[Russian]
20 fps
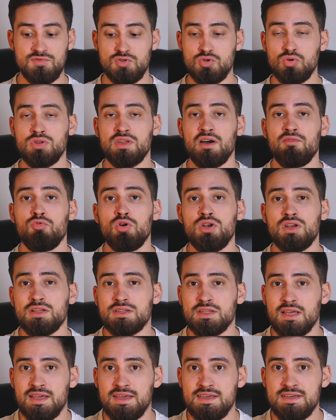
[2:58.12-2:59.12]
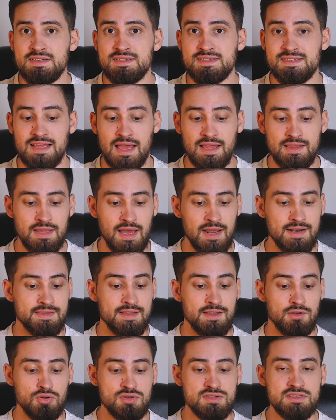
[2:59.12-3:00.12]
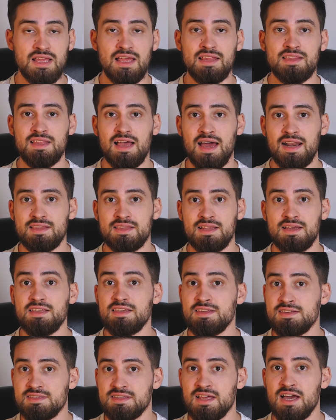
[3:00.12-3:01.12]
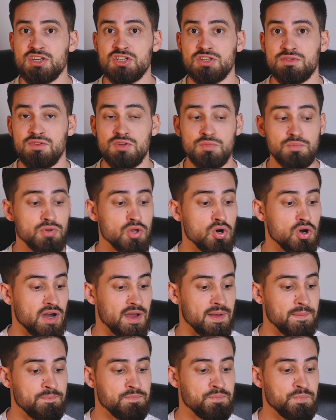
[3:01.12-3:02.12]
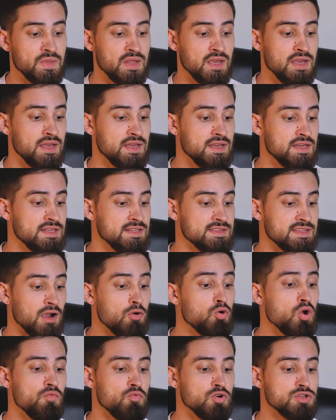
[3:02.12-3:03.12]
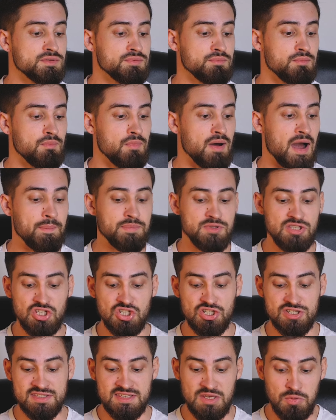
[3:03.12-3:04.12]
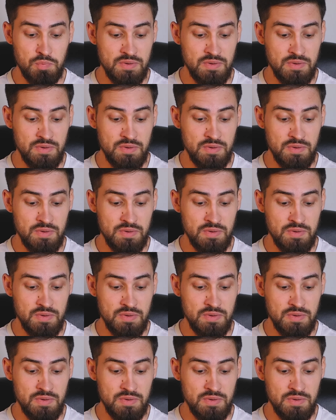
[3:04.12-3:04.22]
все довольно-таки стандартно, но стандартно не значит ведь плохо. Такой вот оптический